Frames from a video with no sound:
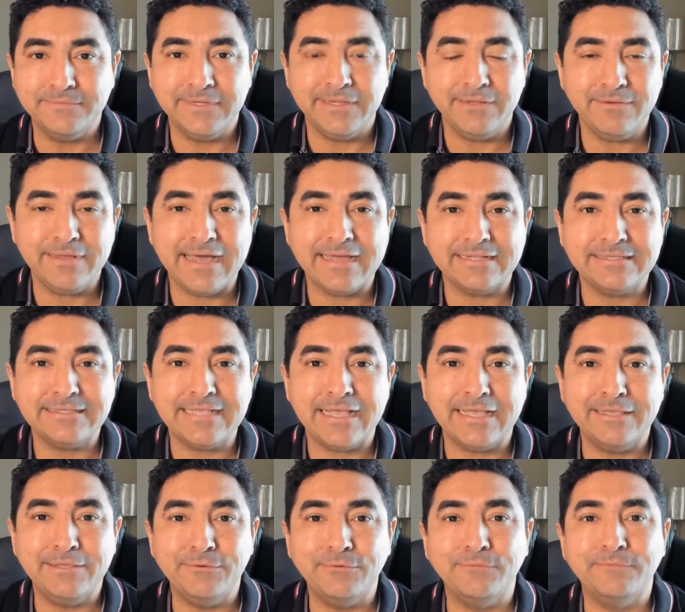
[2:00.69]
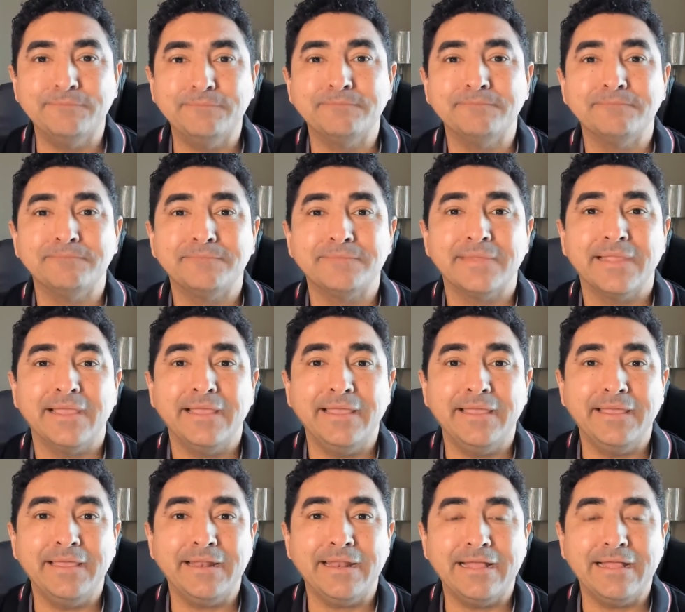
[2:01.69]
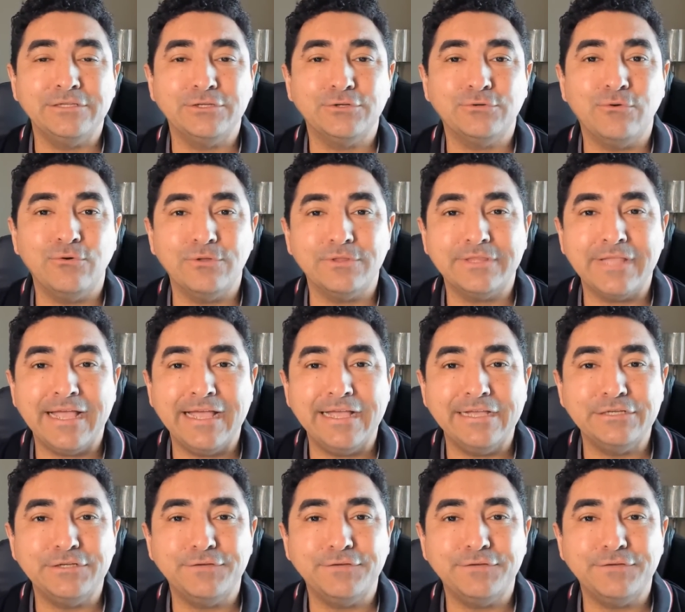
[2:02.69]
Né? O cara saiu é, lá de Contagem,